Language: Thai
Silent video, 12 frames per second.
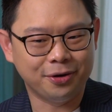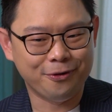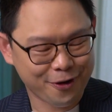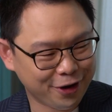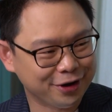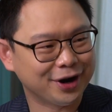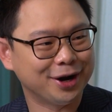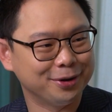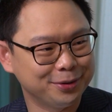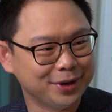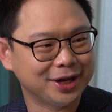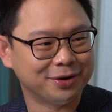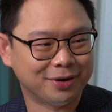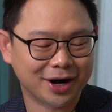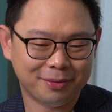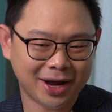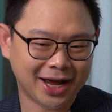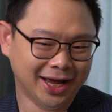องค์กรของเราธุรกิจของ
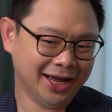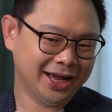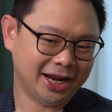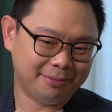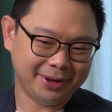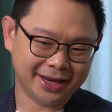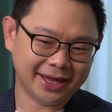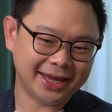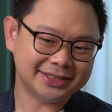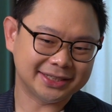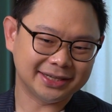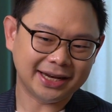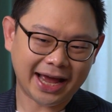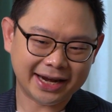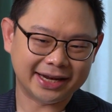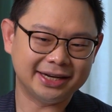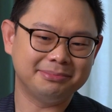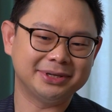เราว่าเราไปเห็นเคสเยอะและอัน
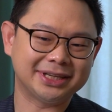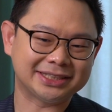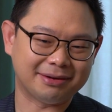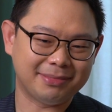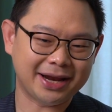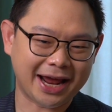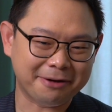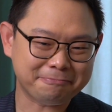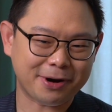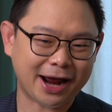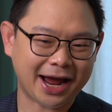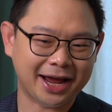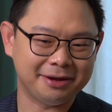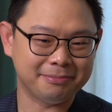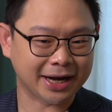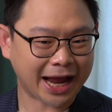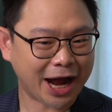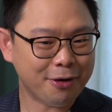ไหนที่มันจะสามารถแอพพลาย
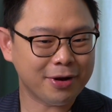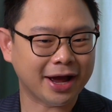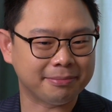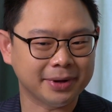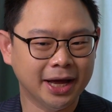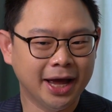มันเข้ากับ